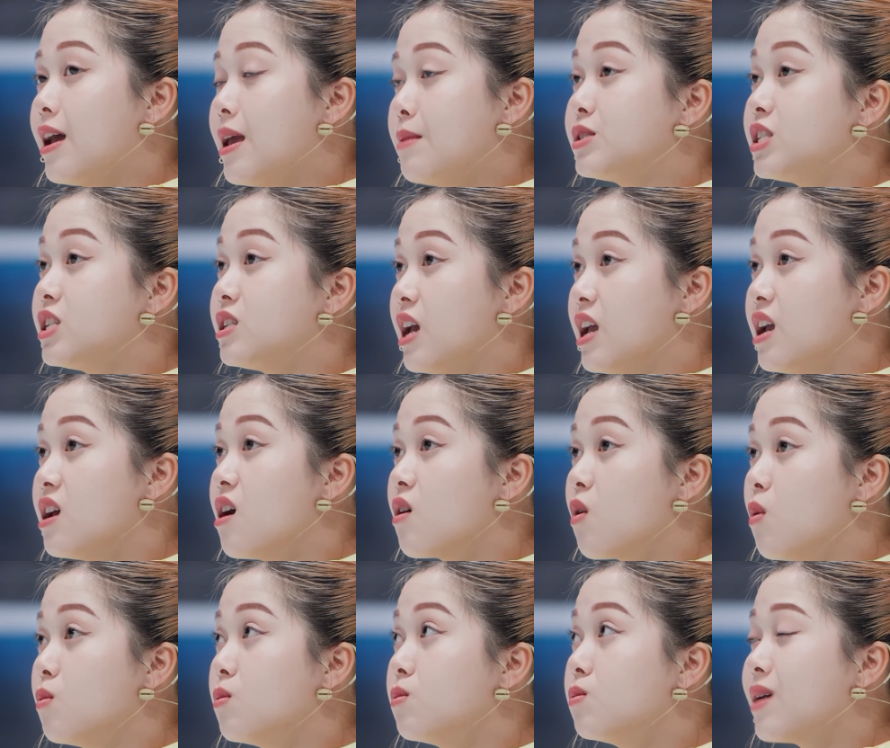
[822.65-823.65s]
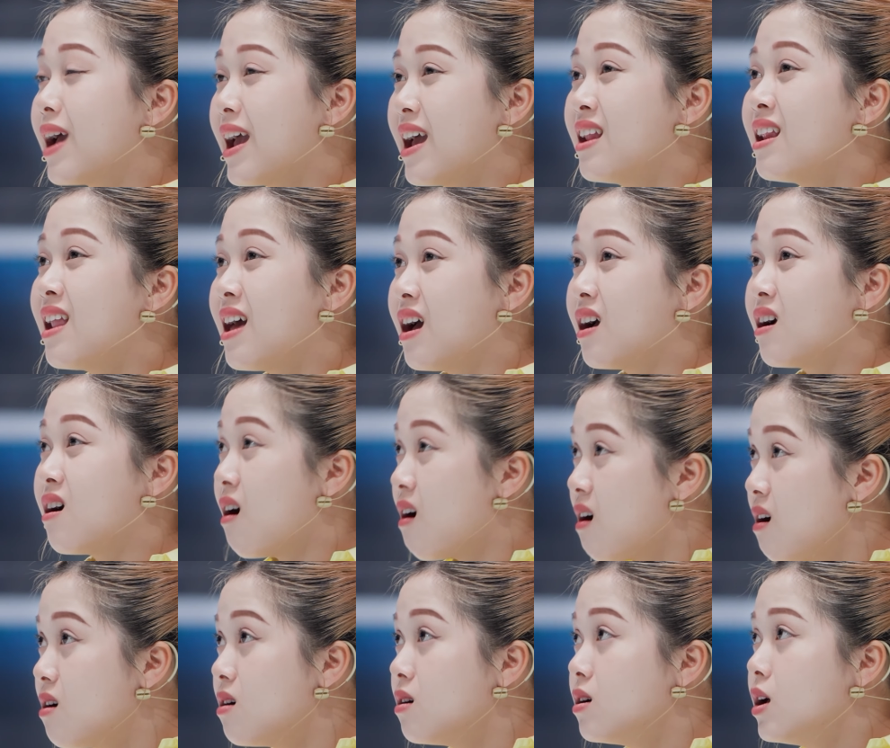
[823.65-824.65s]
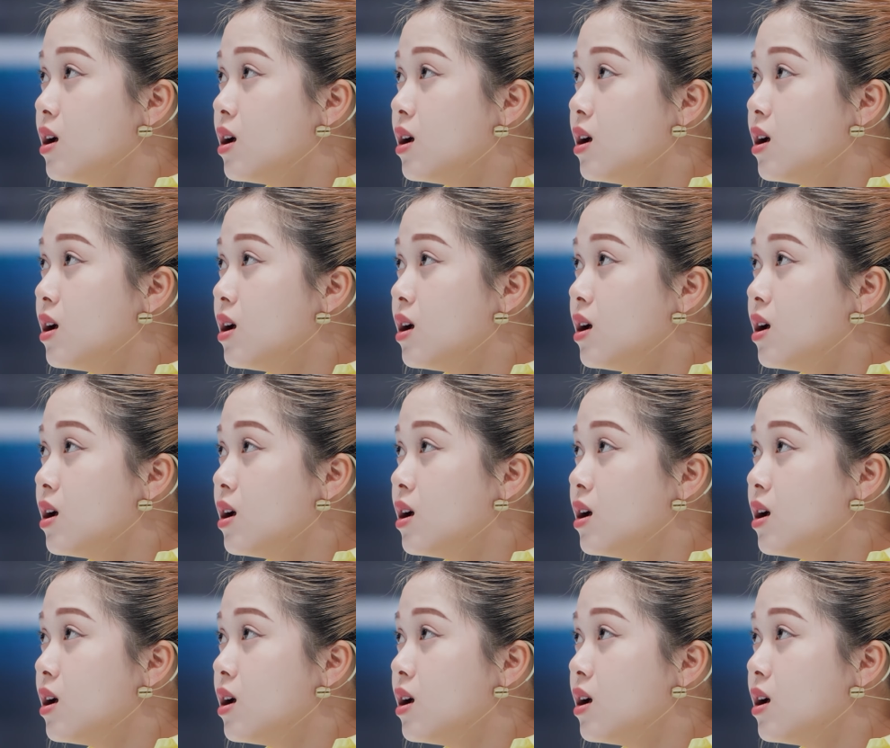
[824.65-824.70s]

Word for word: em xin nghỉ ở đó cũng khá là khó